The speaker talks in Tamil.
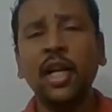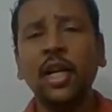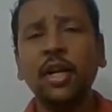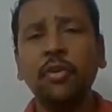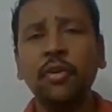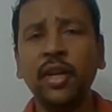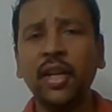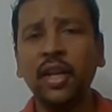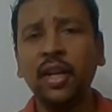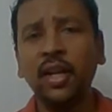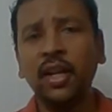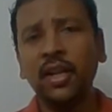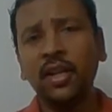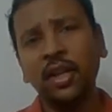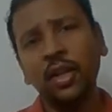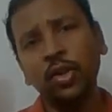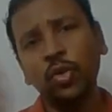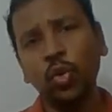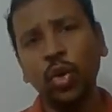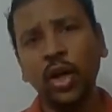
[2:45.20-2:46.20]
ட்விட்டர்லேருந்து
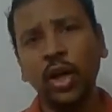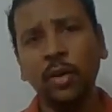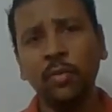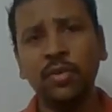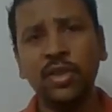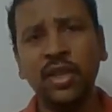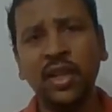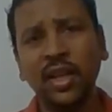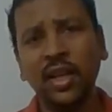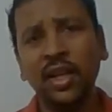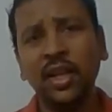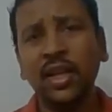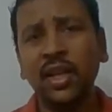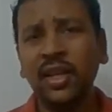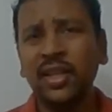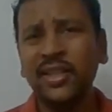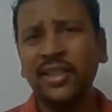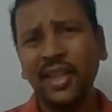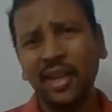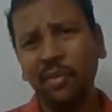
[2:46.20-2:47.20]
அதை தூக்க ஆரம்பிச்சிட்டாங்க
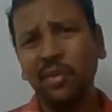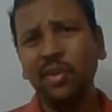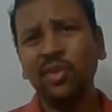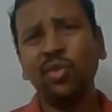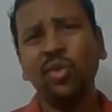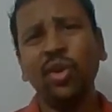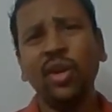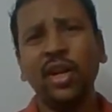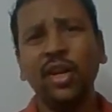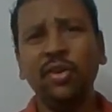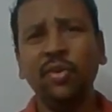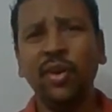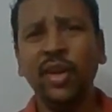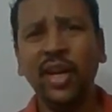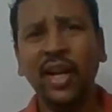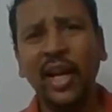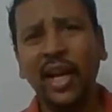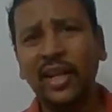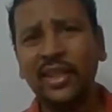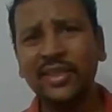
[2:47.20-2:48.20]
சில பேர் சொல்லுவாங்க
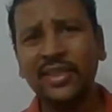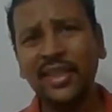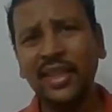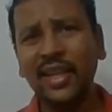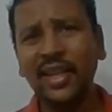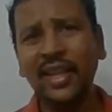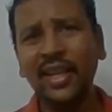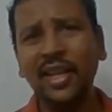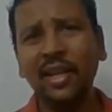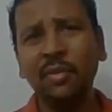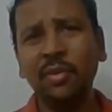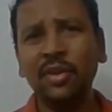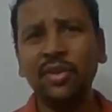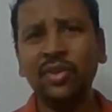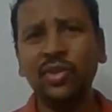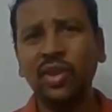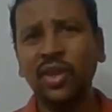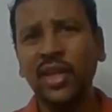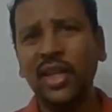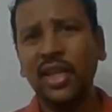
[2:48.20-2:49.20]
ட்விட்டரில் அரசியல் இல்லை அப்படின்னு
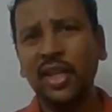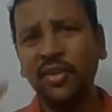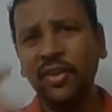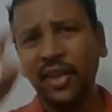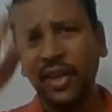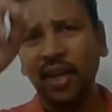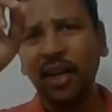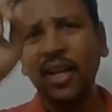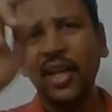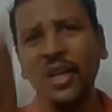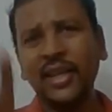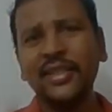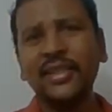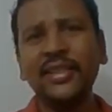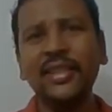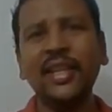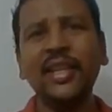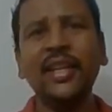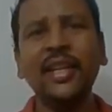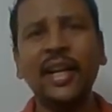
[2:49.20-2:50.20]
சொல்லிட்டு ட்விட்டரில்
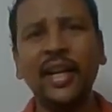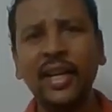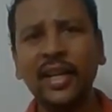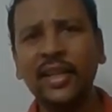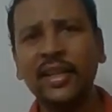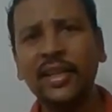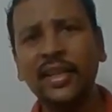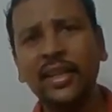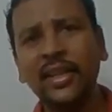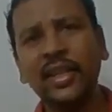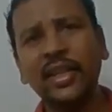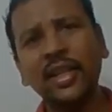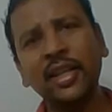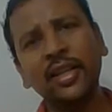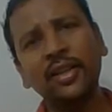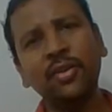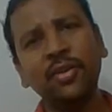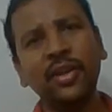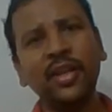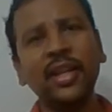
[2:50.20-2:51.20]
அரசியல் நடக்குது
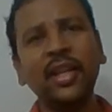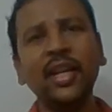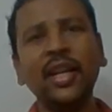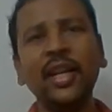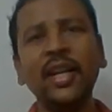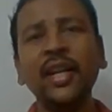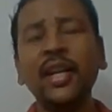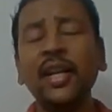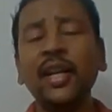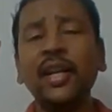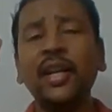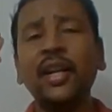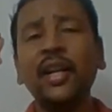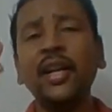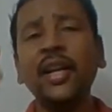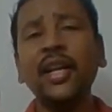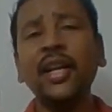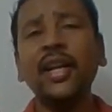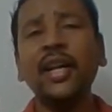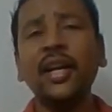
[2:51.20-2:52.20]
ட்விட்டரில்
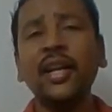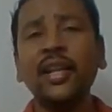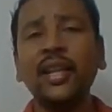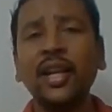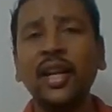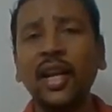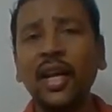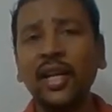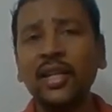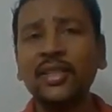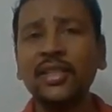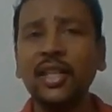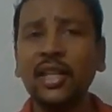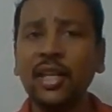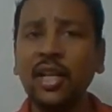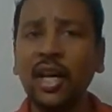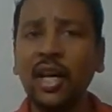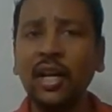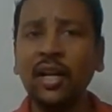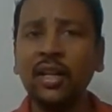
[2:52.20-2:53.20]
ட்ரெண்டிங் ஆகிறதெல்லாம் அரசியல்
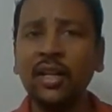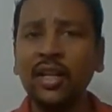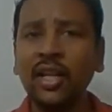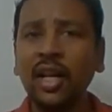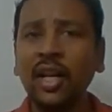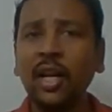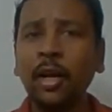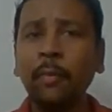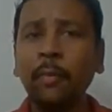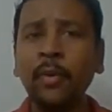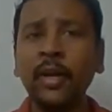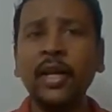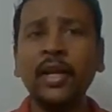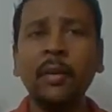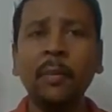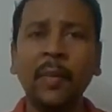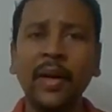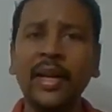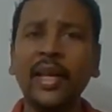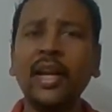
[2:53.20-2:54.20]
காரணத்துக்காக எப்படி அதை
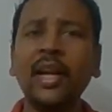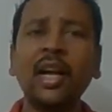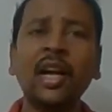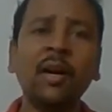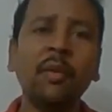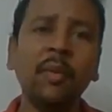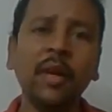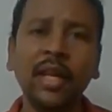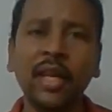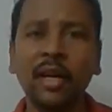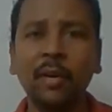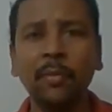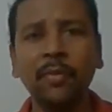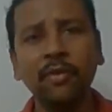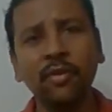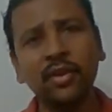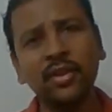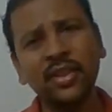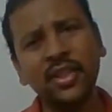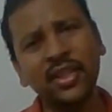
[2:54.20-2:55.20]
மறைக்கிறாங்க
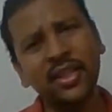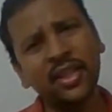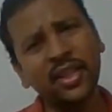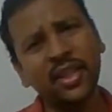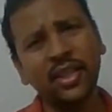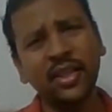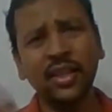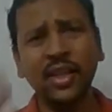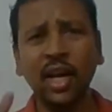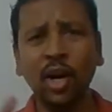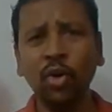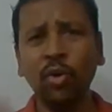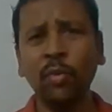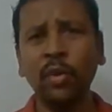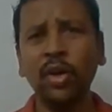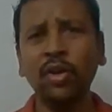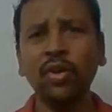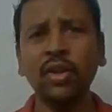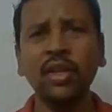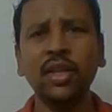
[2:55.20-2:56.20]
அப்படிங்கிறப்ப வந்து
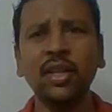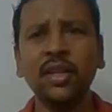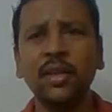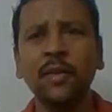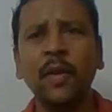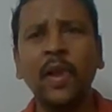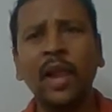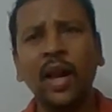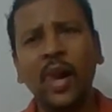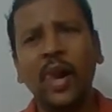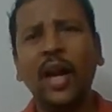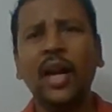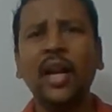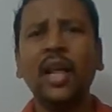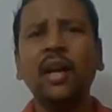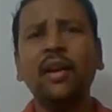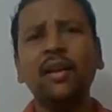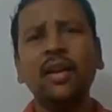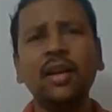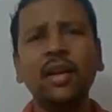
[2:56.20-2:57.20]
கவர்மெண்ட் வந்துடுது
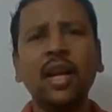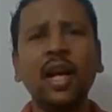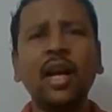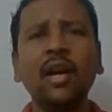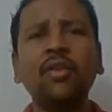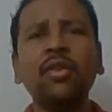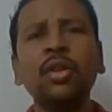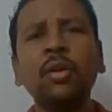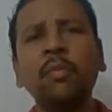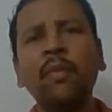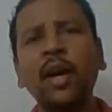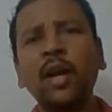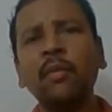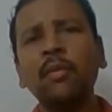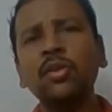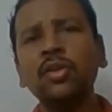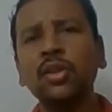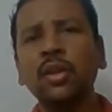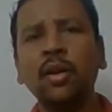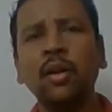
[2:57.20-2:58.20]
ஆனால் நாங்கள் வந்து
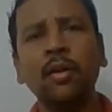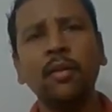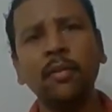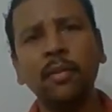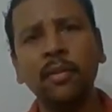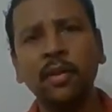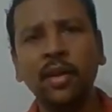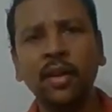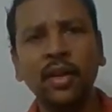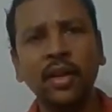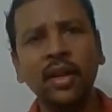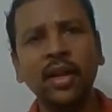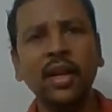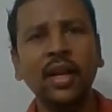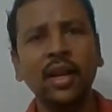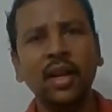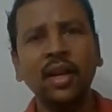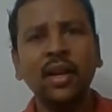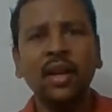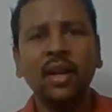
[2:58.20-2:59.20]
பாரபட்சம்லாம்
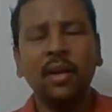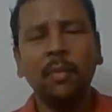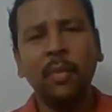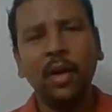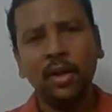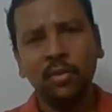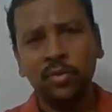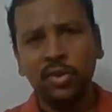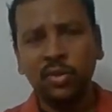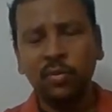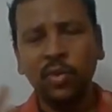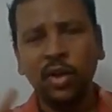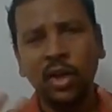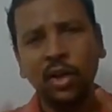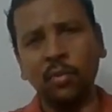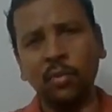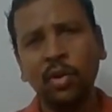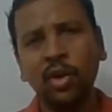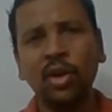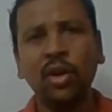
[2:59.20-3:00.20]
இல்லை பாரபட்சம்
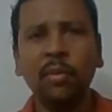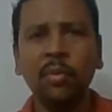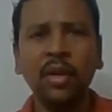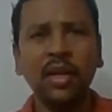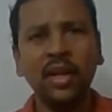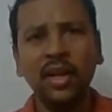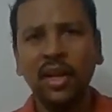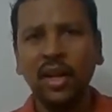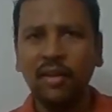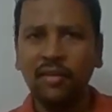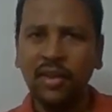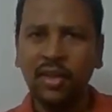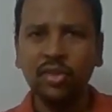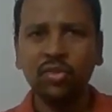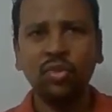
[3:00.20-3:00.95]
பார்க்க மாட்டோம் அப்படின்லாம் அவங்க